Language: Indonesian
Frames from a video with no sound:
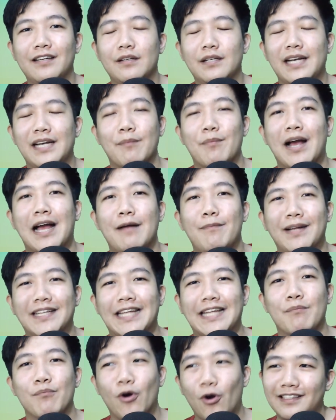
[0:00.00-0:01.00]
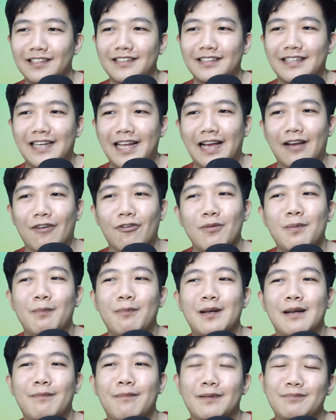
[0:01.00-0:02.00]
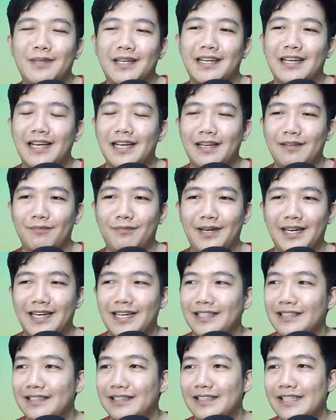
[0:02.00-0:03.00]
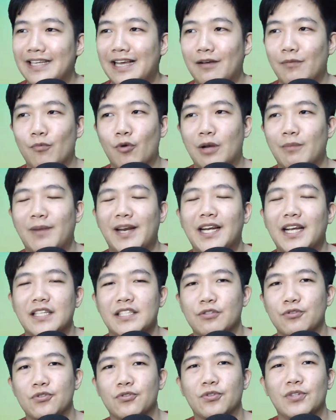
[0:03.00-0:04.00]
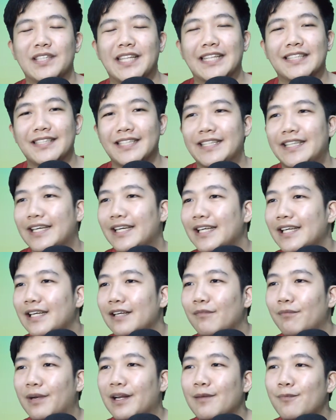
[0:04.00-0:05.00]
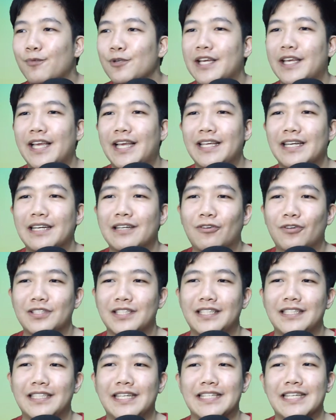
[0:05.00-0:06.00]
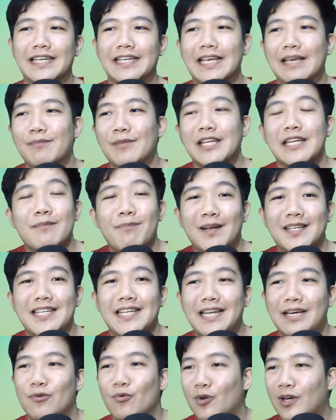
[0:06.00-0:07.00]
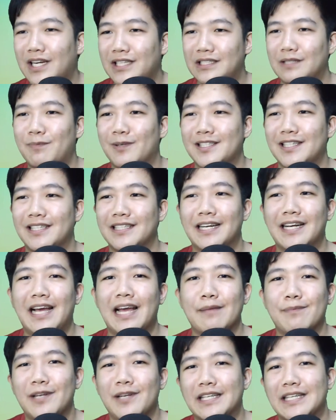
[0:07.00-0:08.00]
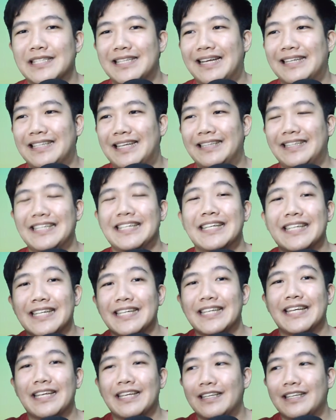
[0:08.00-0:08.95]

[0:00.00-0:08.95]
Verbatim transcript: tembak apa tembok nah gue berpendapat mereka mereka ya bukan mereka sih ujungnya Tencent ya mereka punya keyakinan kalau seandainya game ini pasti laku keras di pasaran karena hype-nya lagi sangat-sangat tinggi nih